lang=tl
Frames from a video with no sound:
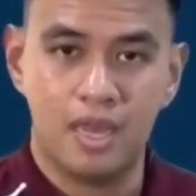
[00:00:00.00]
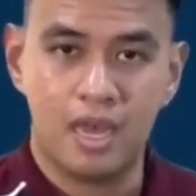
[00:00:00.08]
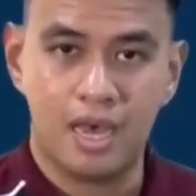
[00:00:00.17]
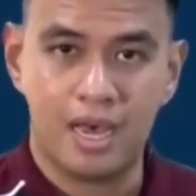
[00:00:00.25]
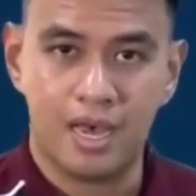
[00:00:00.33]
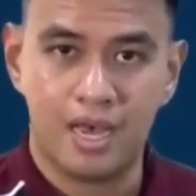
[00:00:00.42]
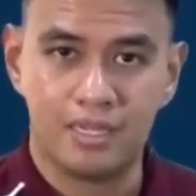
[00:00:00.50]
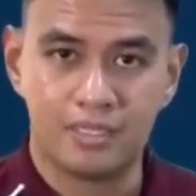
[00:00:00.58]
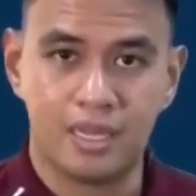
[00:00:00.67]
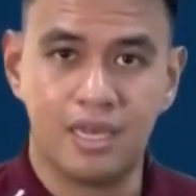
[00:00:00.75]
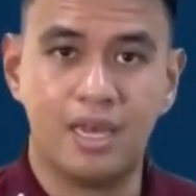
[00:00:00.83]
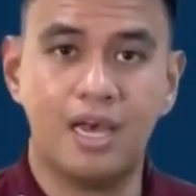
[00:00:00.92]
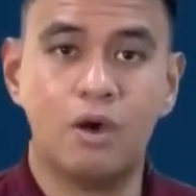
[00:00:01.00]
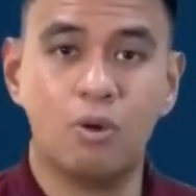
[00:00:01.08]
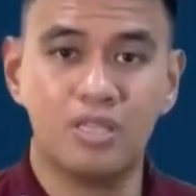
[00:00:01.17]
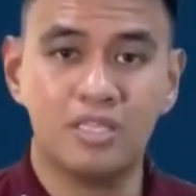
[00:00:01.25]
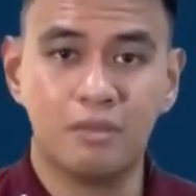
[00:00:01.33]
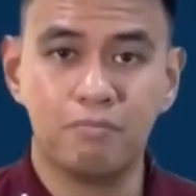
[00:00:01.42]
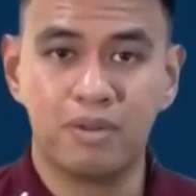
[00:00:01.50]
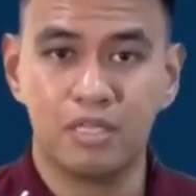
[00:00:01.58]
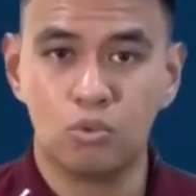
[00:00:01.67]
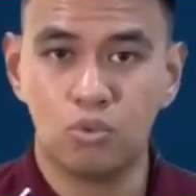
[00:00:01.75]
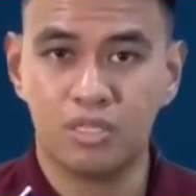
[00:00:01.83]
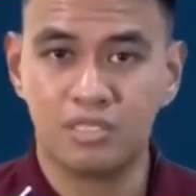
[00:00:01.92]
At uh, ah, agwat ang
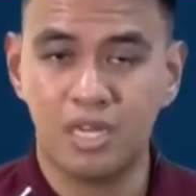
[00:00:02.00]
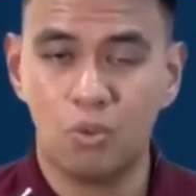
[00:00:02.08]
temperatura sa